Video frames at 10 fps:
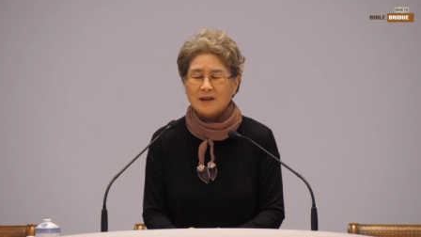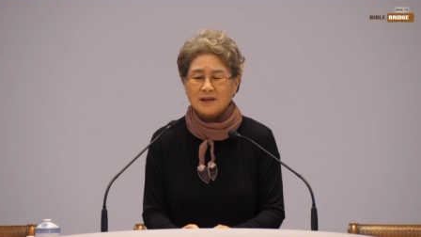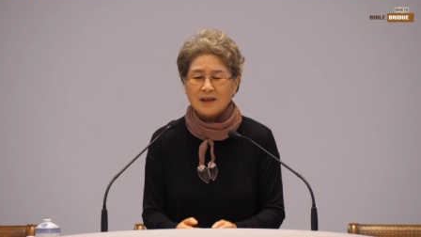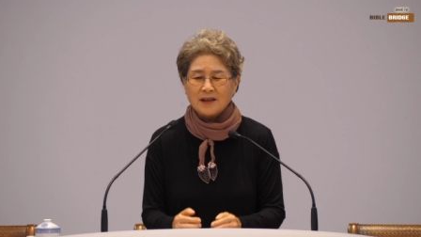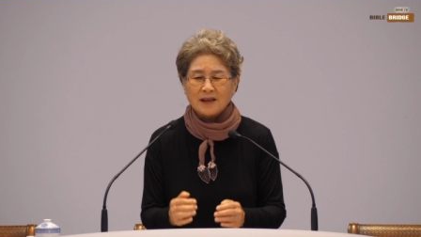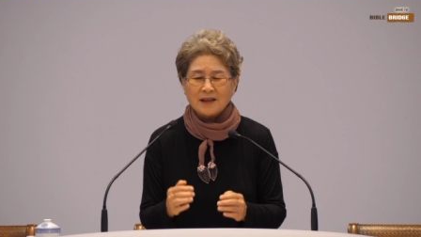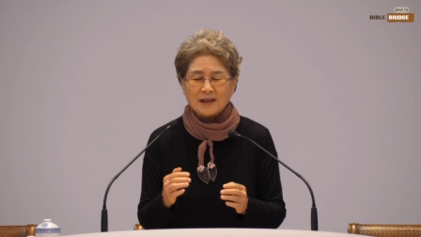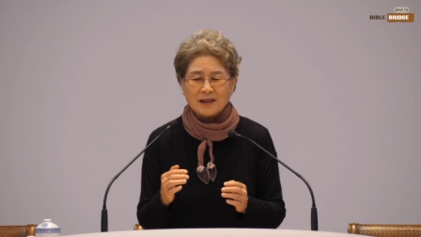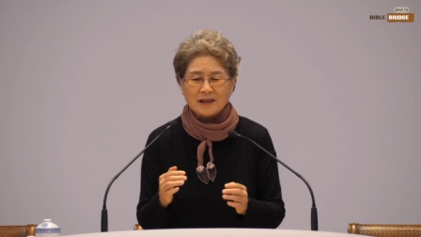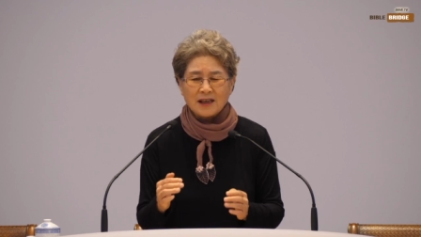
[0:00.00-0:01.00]
내가
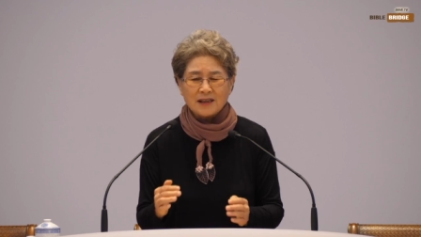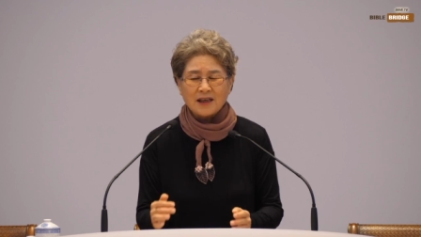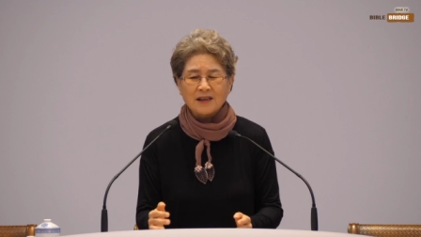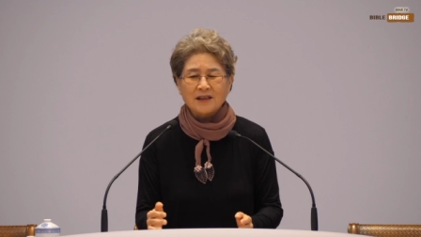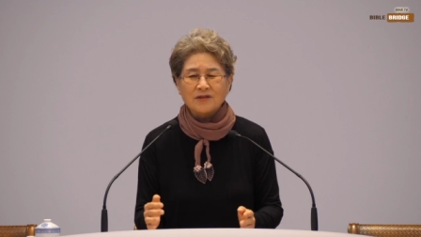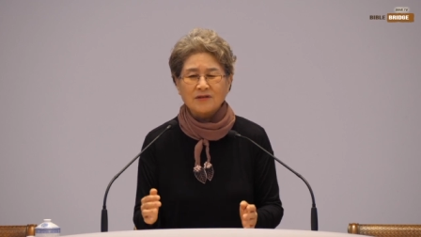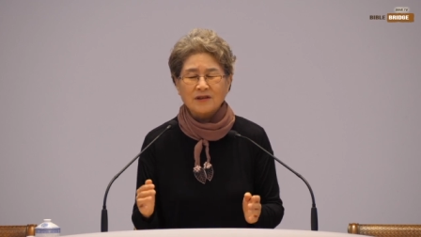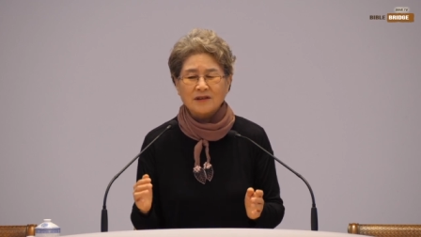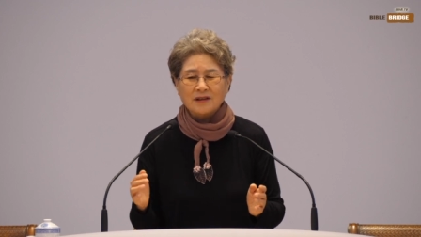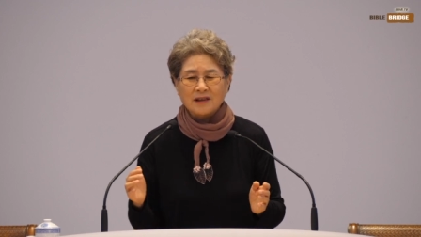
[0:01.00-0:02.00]
이 세상이 주는